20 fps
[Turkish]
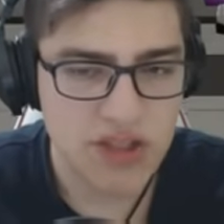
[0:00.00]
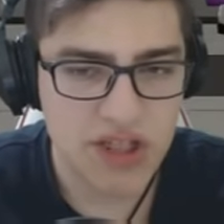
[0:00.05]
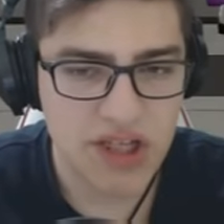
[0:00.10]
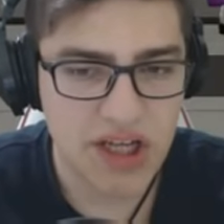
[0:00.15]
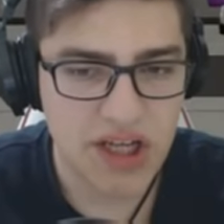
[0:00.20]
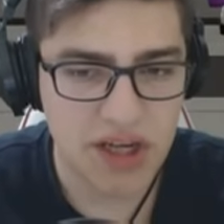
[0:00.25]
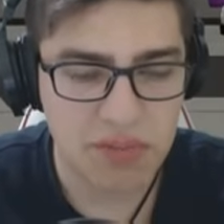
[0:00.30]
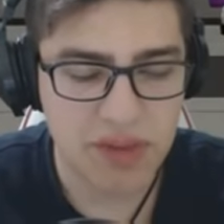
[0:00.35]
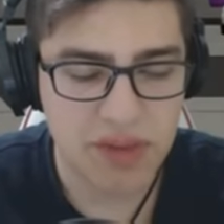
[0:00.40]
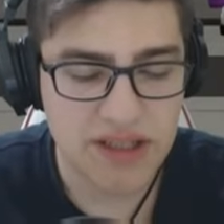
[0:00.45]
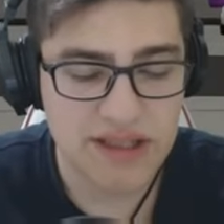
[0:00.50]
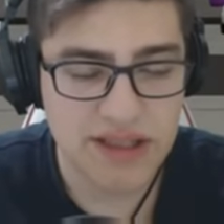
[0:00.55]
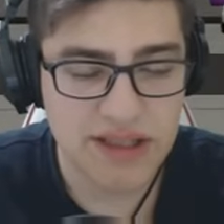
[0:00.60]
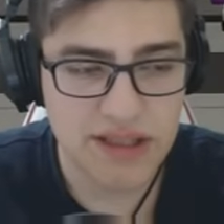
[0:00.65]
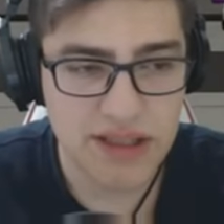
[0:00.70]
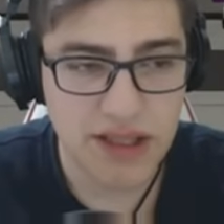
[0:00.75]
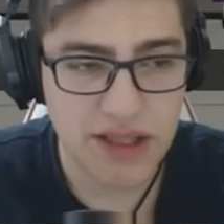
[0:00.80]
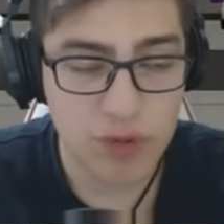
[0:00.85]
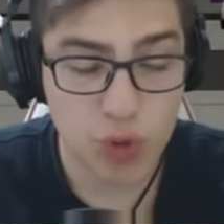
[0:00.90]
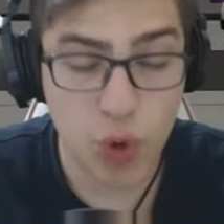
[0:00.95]
çıkarıp
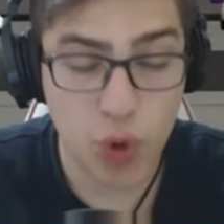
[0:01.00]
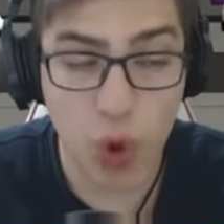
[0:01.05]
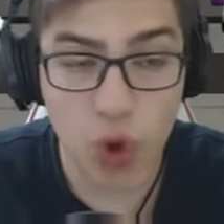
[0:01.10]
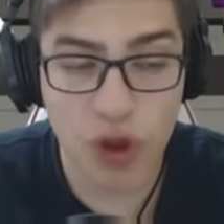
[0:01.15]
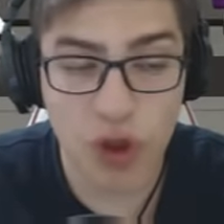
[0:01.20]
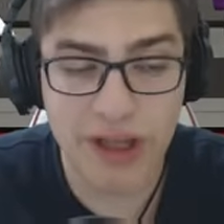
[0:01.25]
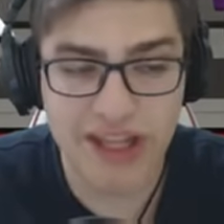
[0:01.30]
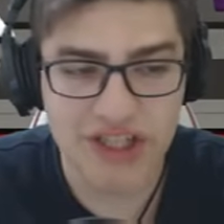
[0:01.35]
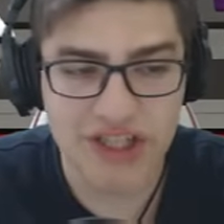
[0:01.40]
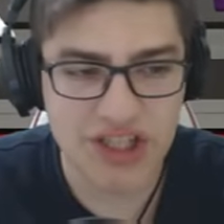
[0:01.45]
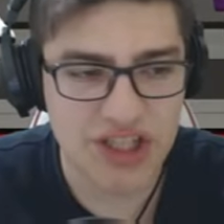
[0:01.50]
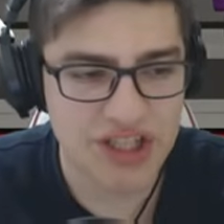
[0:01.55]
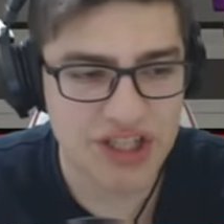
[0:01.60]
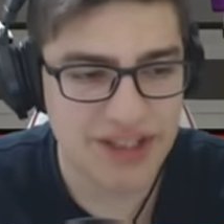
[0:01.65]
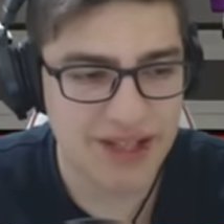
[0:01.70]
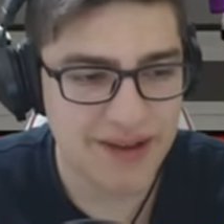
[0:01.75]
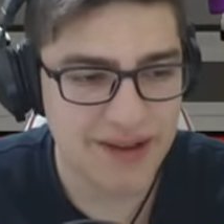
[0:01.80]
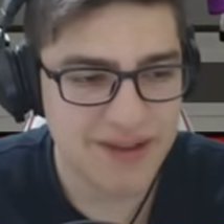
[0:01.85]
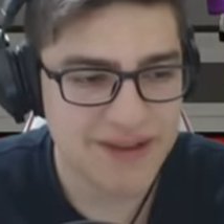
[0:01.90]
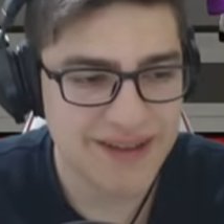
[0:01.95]
aslında donla
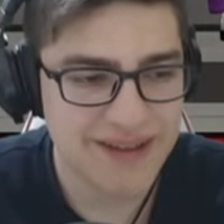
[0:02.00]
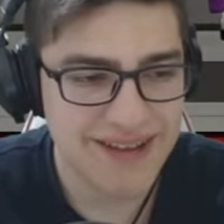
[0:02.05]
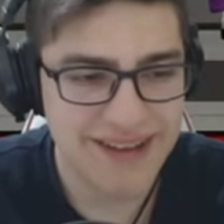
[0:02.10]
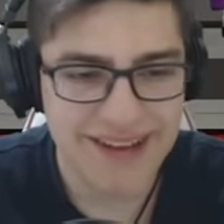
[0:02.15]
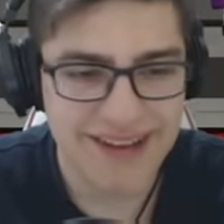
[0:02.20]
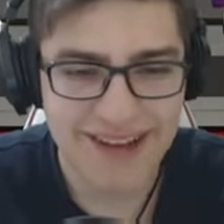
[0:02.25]
çıkacağım.